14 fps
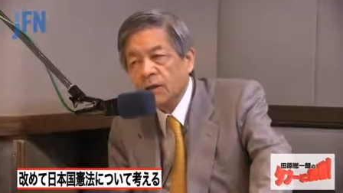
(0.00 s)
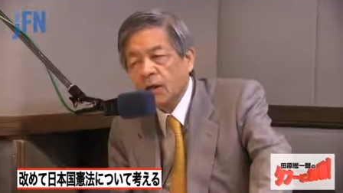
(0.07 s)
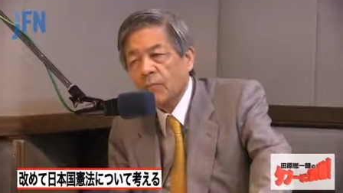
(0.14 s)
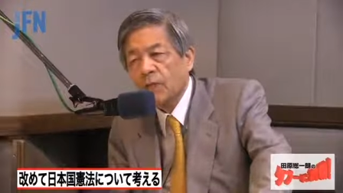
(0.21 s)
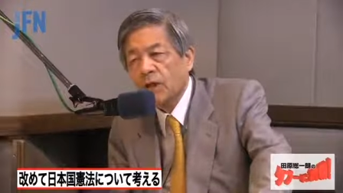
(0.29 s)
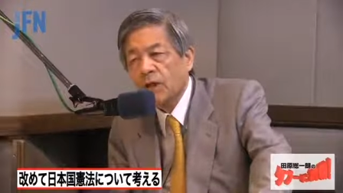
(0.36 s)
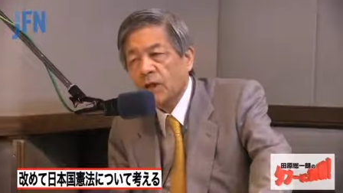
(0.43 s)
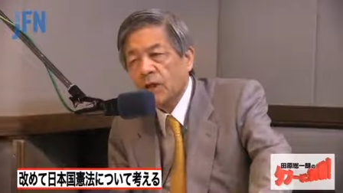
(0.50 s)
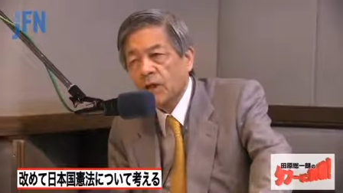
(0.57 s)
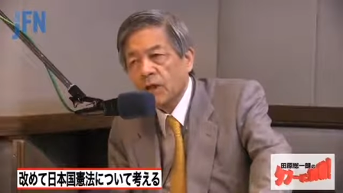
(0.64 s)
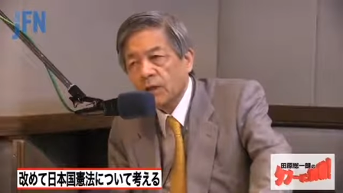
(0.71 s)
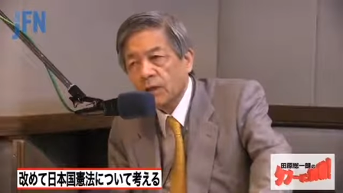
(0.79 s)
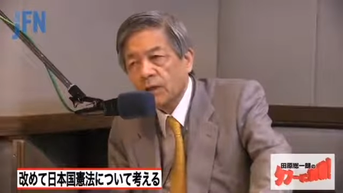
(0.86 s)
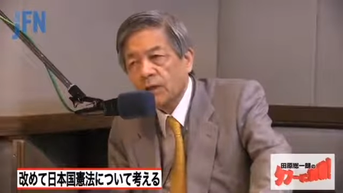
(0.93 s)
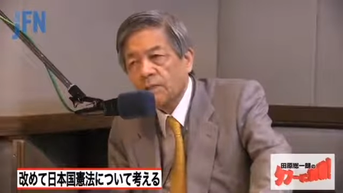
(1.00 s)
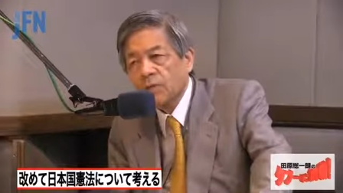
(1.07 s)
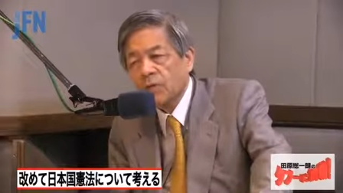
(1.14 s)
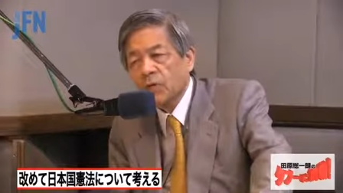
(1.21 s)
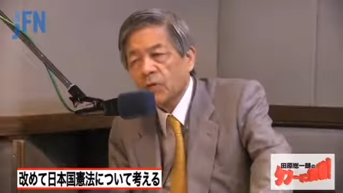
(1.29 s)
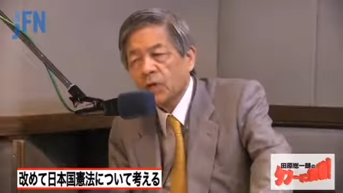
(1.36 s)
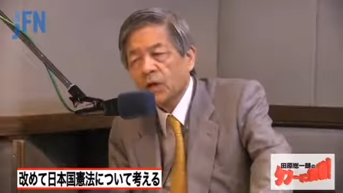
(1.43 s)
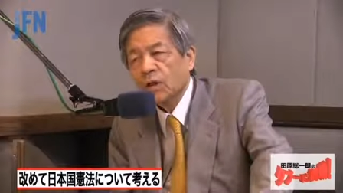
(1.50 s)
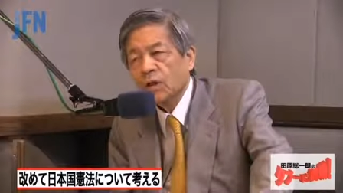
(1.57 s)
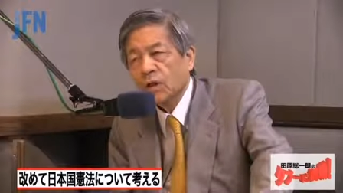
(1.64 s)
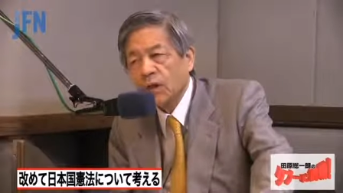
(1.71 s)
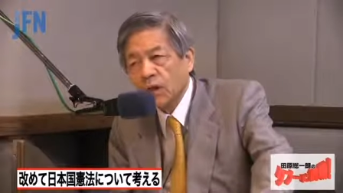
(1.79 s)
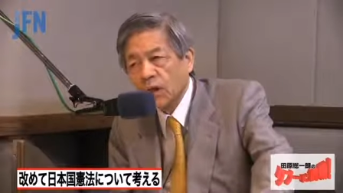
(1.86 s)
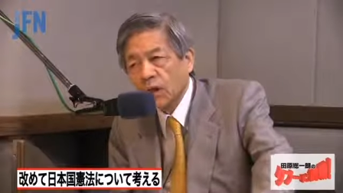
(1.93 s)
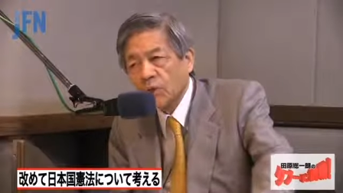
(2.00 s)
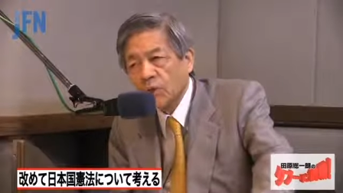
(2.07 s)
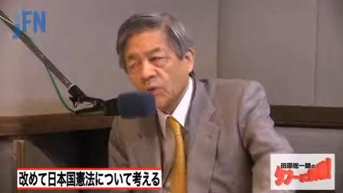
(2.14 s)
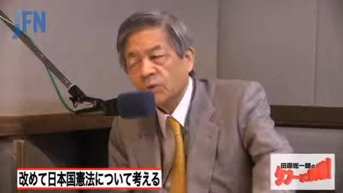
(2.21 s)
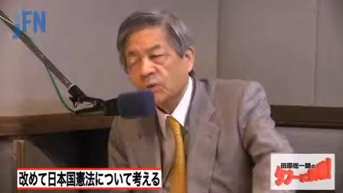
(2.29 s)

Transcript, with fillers: アメリカでありオランダでありも